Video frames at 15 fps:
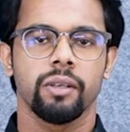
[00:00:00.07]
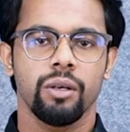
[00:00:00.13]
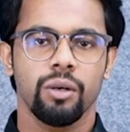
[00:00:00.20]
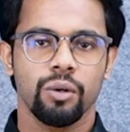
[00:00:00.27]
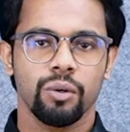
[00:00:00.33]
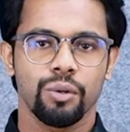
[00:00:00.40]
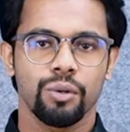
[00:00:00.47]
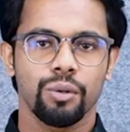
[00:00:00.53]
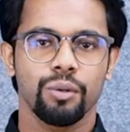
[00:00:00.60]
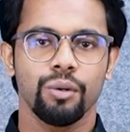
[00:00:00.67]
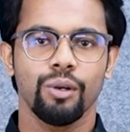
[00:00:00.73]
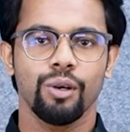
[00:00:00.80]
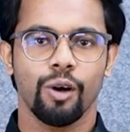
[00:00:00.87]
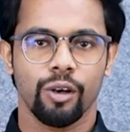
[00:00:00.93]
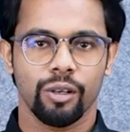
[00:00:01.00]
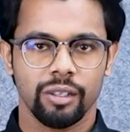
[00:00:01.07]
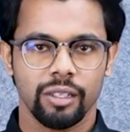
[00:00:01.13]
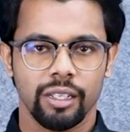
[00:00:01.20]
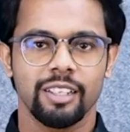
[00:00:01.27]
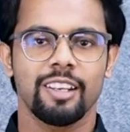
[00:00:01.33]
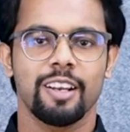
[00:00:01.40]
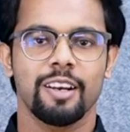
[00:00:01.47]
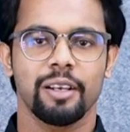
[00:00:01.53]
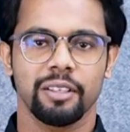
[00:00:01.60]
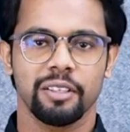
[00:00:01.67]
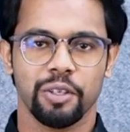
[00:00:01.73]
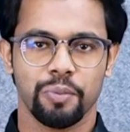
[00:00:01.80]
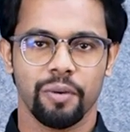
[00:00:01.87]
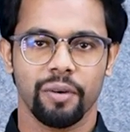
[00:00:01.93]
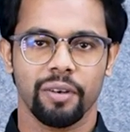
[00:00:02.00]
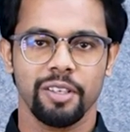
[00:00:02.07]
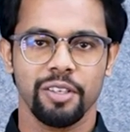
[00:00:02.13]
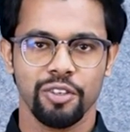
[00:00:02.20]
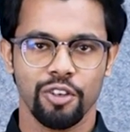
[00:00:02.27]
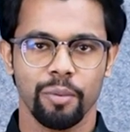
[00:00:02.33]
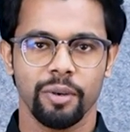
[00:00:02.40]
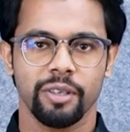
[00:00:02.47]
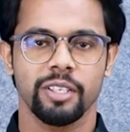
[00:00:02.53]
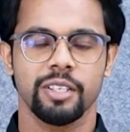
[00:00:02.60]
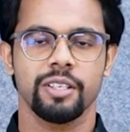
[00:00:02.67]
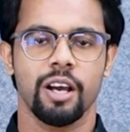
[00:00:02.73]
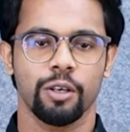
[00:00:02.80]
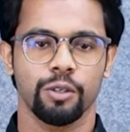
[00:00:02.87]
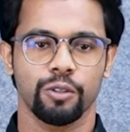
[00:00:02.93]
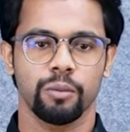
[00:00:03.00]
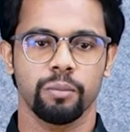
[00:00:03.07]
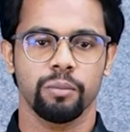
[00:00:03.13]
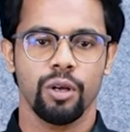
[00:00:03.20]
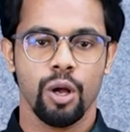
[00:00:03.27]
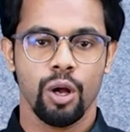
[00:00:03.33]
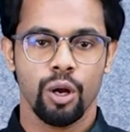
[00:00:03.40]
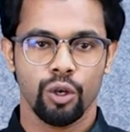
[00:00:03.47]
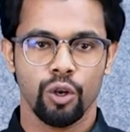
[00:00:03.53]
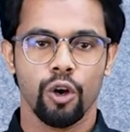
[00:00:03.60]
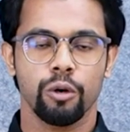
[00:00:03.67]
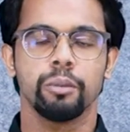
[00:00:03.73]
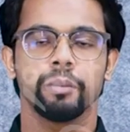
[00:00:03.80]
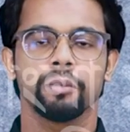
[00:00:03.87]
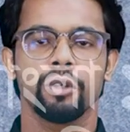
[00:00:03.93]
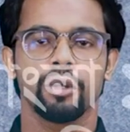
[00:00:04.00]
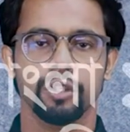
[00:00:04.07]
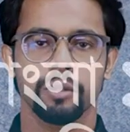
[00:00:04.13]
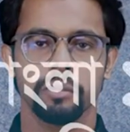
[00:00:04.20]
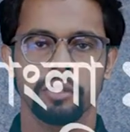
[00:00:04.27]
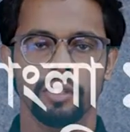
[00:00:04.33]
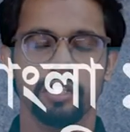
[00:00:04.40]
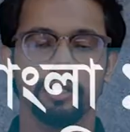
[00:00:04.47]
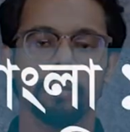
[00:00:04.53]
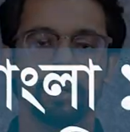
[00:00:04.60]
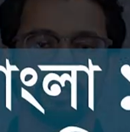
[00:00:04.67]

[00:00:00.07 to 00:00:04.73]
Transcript: গুরুকুল অনলাইন লার্নিং নেটওয়ার্কে সবাইকে স্বাগতম নবম দশম শ্রেণীর বাংলা